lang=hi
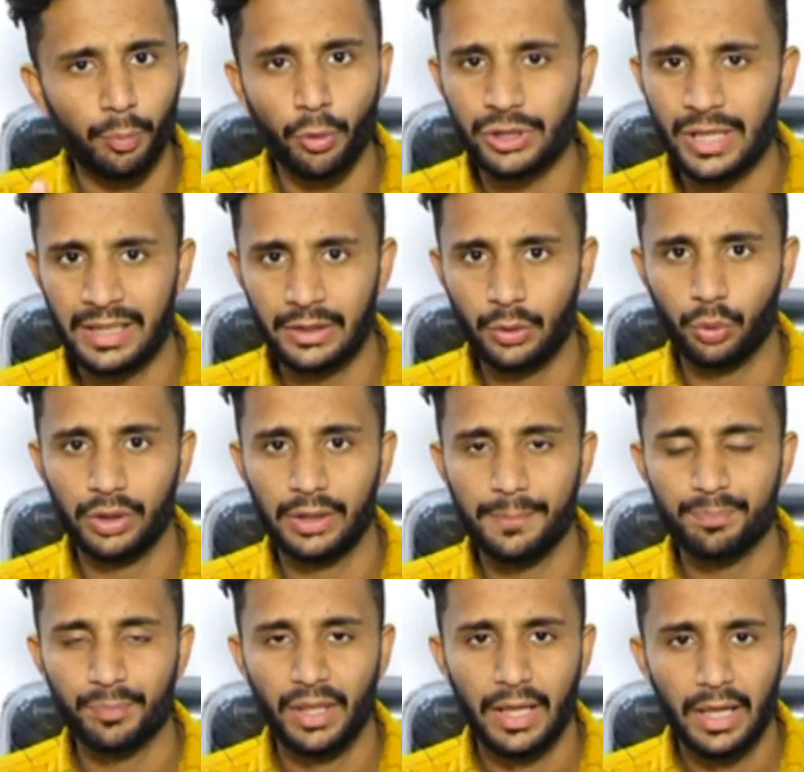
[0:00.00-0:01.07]
पहुंचानी होगी
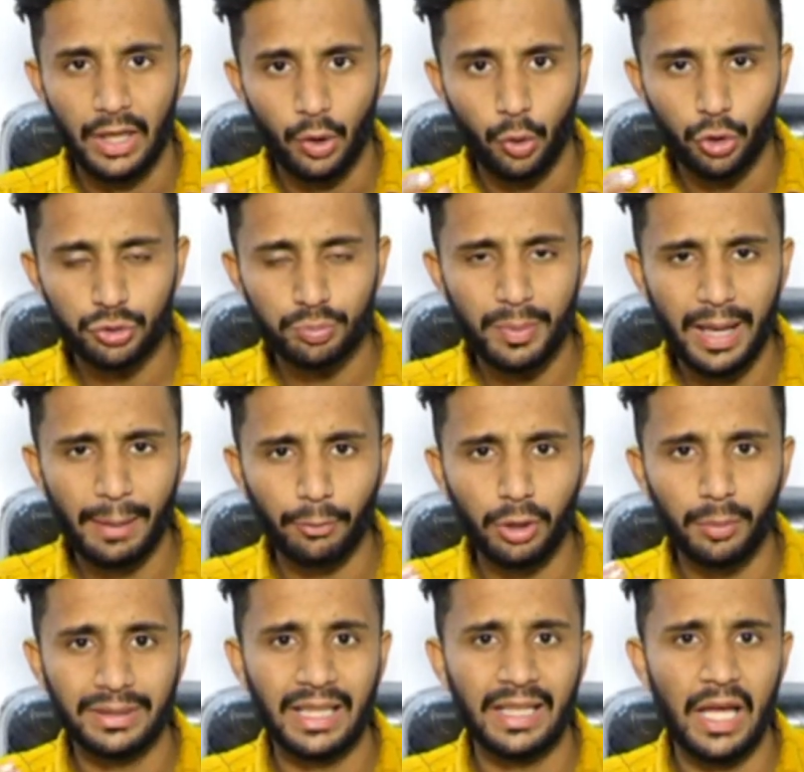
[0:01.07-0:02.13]
उसमें
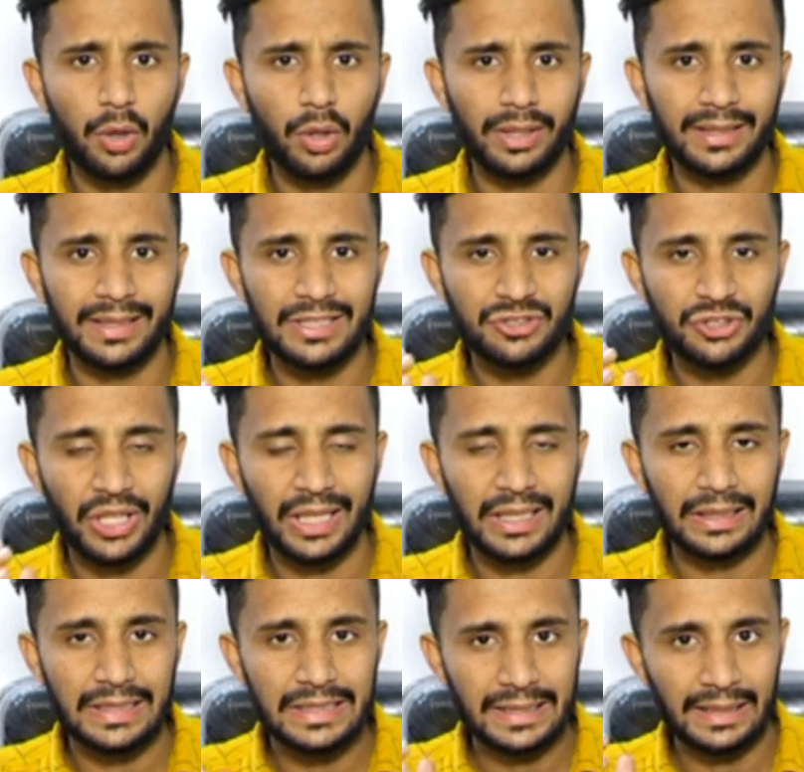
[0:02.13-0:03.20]
आपको बताना होगा कि ये
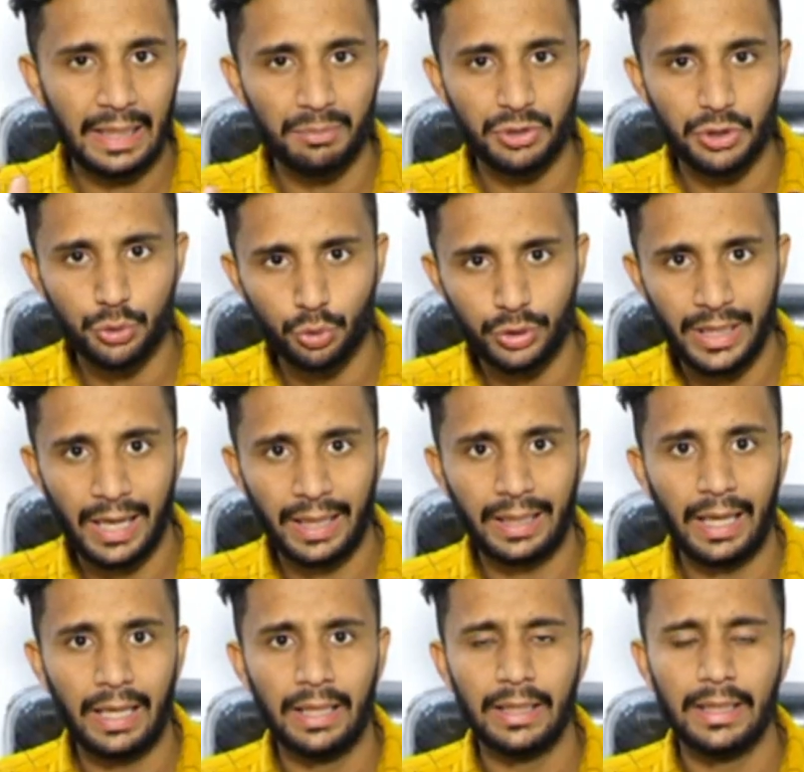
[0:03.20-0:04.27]
चेक किसके नाम से इशू किया
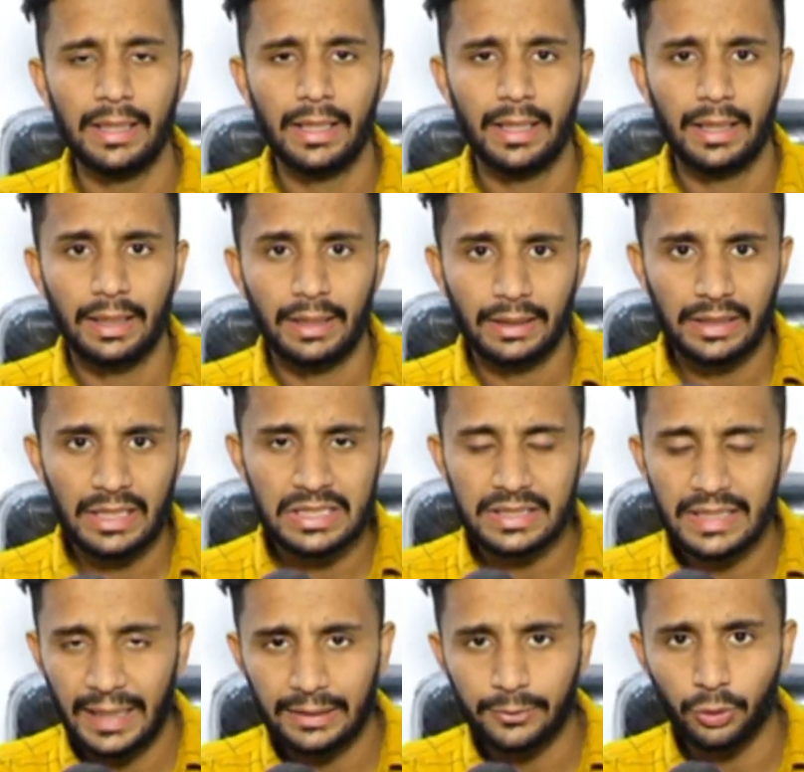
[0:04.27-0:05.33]
गया है किस
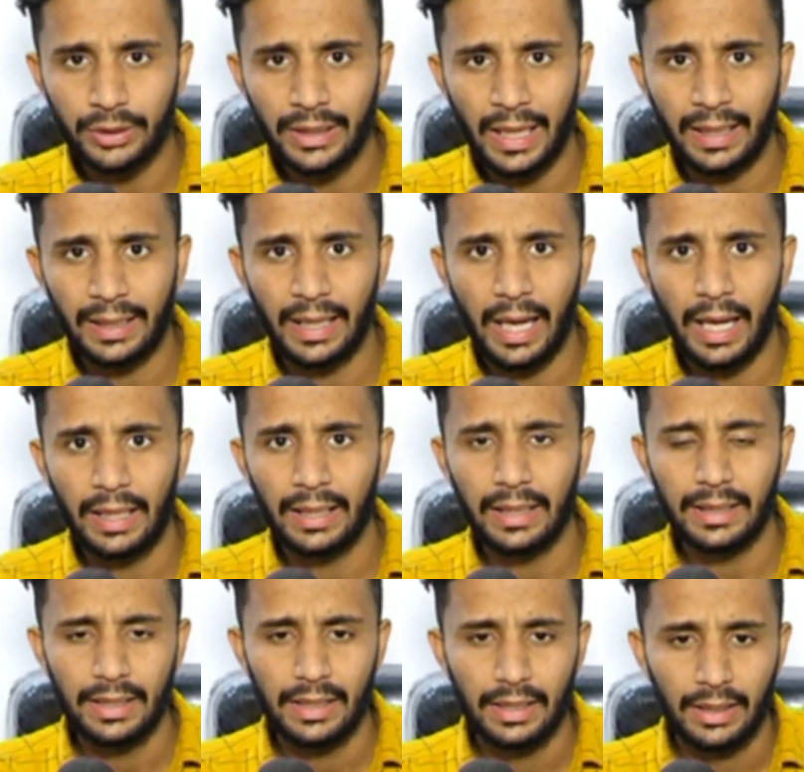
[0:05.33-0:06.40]
डेट को किया गया है
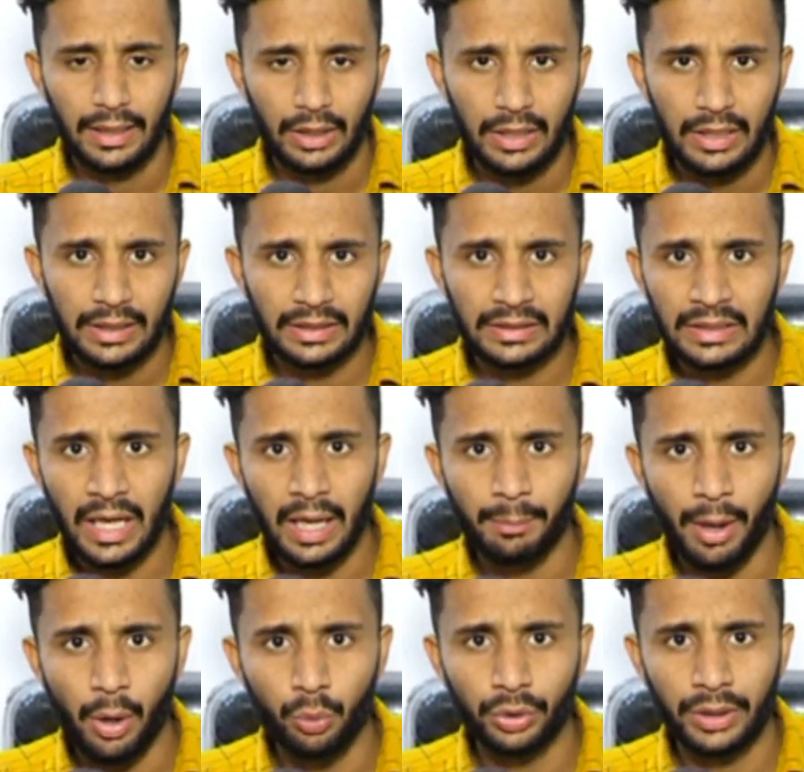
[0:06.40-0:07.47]
ये कितना
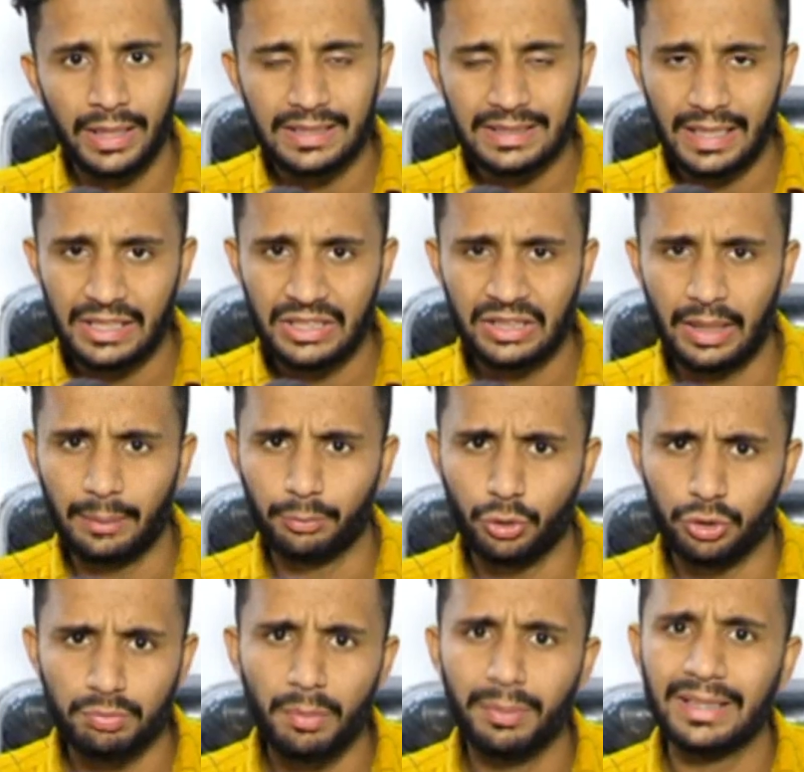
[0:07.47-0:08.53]
अमाउंट है सारी चीज़ आपको
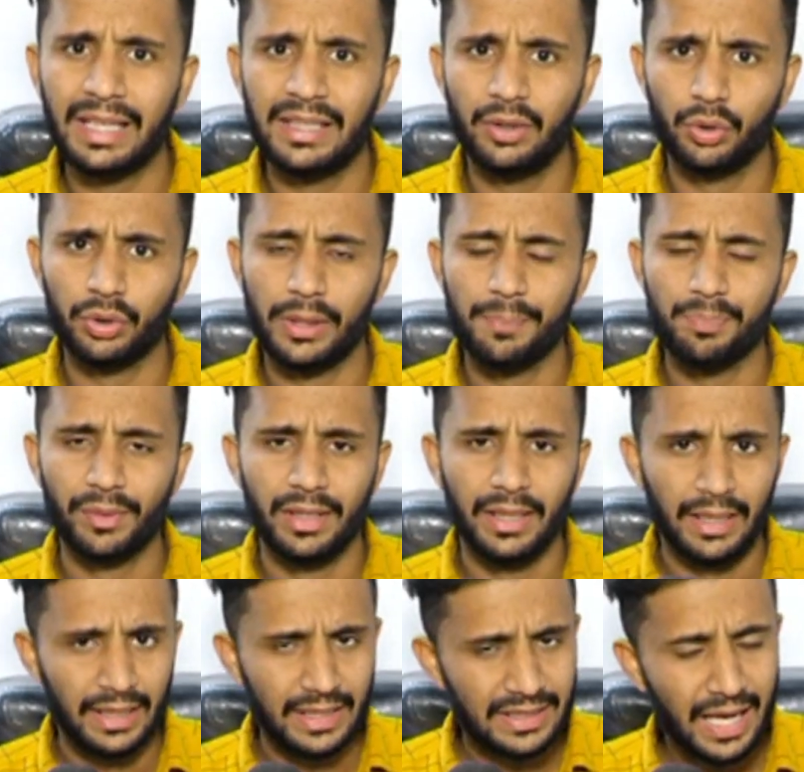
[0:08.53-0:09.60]
उसमें बतानी होगी
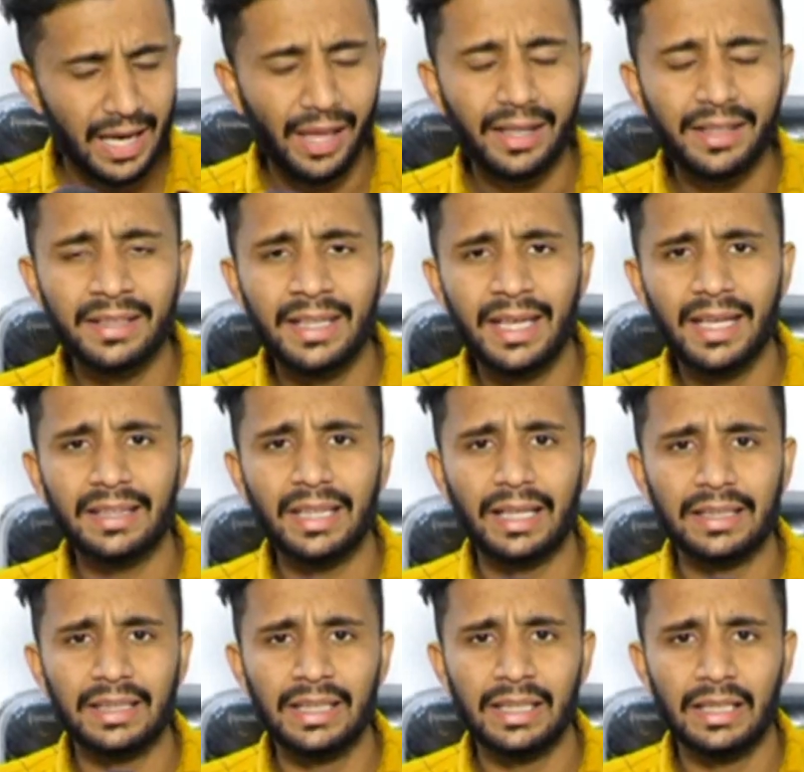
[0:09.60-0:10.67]
इसका कारण ये है
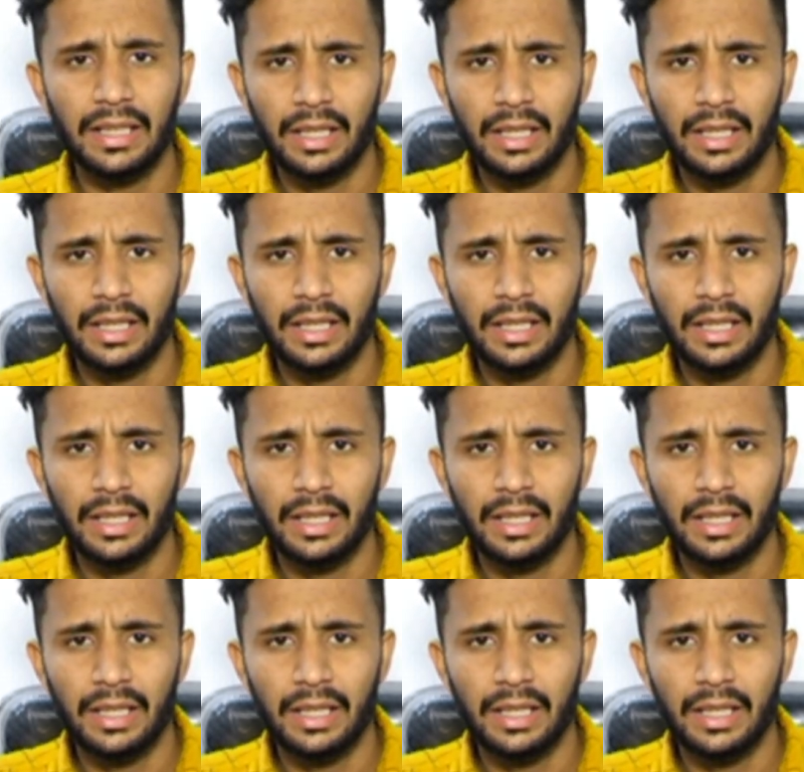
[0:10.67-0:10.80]
ताकि